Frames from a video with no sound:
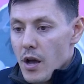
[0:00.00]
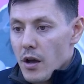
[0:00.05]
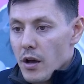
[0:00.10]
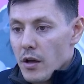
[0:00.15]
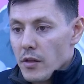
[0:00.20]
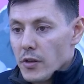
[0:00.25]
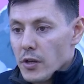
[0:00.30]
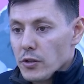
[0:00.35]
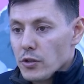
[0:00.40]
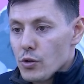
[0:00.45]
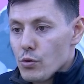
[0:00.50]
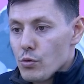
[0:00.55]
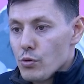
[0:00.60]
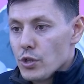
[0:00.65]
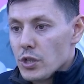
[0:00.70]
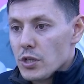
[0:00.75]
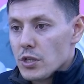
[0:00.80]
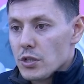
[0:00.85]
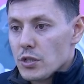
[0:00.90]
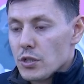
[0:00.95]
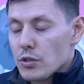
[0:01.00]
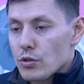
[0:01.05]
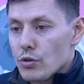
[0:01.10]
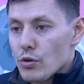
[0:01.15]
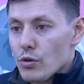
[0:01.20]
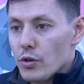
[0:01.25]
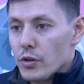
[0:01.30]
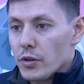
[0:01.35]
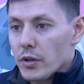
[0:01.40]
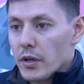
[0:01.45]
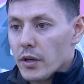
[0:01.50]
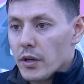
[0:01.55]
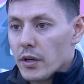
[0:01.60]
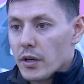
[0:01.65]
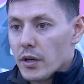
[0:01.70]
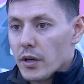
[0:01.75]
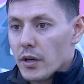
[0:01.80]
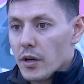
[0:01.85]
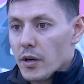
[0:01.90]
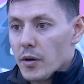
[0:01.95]
На текущий сезон
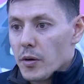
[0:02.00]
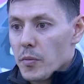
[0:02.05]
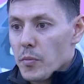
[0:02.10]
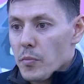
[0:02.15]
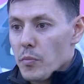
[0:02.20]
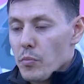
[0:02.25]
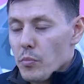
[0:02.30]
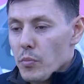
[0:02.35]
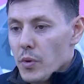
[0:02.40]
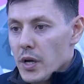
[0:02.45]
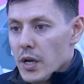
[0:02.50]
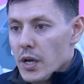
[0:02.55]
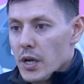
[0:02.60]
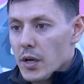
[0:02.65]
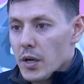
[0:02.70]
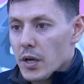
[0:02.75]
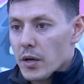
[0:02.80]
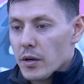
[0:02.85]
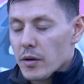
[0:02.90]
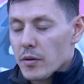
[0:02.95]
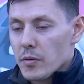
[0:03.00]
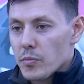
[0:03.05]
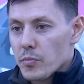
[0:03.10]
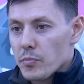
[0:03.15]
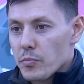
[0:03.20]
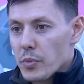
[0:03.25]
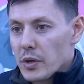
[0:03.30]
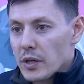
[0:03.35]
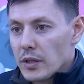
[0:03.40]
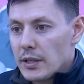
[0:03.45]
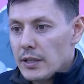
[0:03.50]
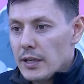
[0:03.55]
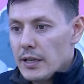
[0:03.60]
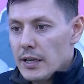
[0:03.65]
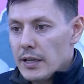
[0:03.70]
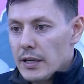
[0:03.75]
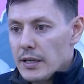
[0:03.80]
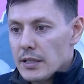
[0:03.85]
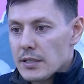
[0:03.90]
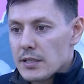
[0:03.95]
а, мы
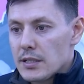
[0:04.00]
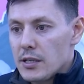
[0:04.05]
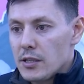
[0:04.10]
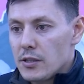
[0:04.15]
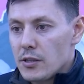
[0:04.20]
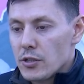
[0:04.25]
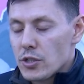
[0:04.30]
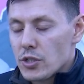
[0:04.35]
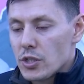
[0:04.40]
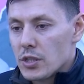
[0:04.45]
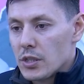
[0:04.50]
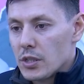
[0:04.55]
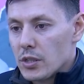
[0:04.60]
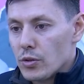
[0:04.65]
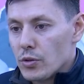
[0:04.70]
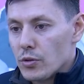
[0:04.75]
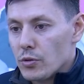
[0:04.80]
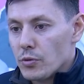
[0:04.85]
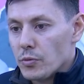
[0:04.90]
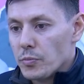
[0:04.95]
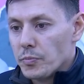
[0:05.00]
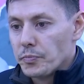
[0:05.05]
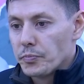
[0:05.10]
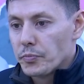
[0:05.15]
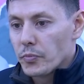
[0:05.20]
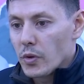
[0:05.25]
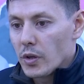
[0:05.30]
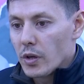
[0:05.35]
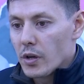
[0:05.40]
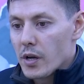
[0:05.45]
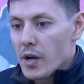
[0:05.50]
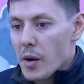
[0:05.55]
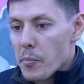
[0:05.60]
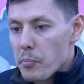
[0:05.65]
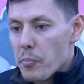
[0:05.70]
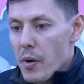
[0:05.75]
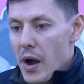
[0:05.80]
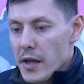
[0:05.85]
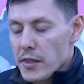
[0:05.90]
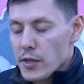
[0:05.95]
продлили скидочную
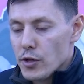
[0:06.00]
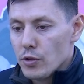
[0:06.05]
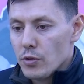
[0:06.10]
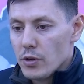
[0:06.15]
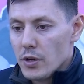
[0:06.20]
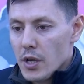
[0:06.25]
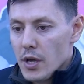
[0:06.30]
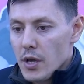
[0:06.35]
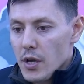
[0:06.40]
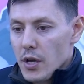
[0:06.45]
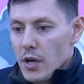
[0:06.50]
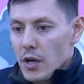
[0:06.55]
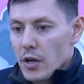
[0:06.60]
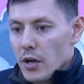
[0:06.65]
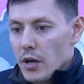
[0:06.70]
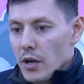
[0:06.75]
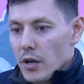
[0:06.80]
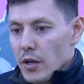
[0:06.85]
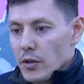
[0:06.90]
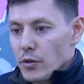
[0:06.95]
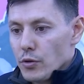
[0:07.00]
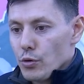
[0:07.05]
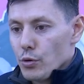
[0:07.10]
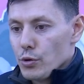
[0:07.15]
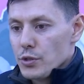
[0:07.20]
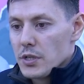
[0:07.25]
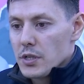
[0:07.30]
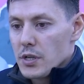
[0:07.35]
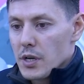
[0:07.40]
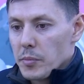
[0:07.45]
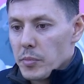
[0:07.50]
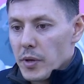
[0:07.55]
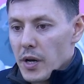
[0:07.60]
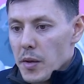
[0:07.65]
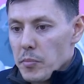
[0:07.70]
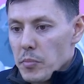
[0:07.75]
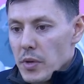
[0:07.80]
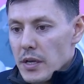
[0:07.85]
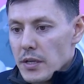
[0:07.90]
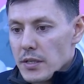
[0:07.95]
кампанию а, до
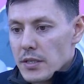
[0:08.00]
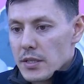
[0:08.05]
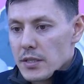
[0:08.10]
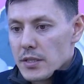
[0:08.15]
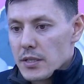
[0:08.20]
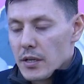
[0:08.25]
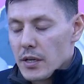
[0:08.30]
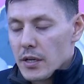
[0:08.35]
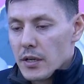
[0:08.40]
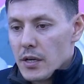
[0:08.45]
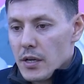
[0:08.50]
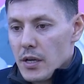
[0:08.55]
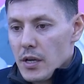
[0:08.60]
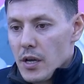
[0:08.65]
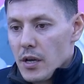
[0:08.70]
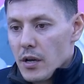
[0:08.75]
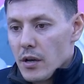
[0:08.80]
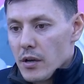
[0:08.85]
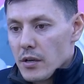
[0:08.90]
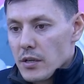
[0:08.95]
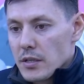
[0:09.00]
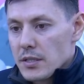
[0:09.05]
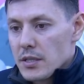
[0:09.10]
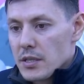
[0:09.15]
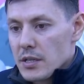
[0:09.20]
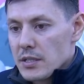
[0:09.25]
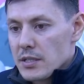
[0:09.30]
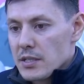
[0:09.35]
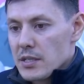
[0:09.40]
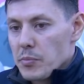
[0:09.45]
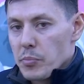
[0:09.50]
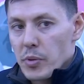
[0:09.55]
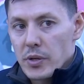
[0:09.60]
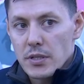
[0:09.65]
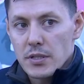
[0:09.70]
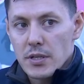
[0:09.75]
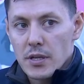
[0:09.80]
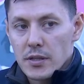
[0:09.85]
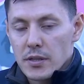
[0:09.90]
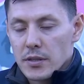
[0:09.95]
декабря месяца а, с
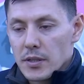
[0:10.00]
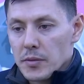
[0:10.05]
30%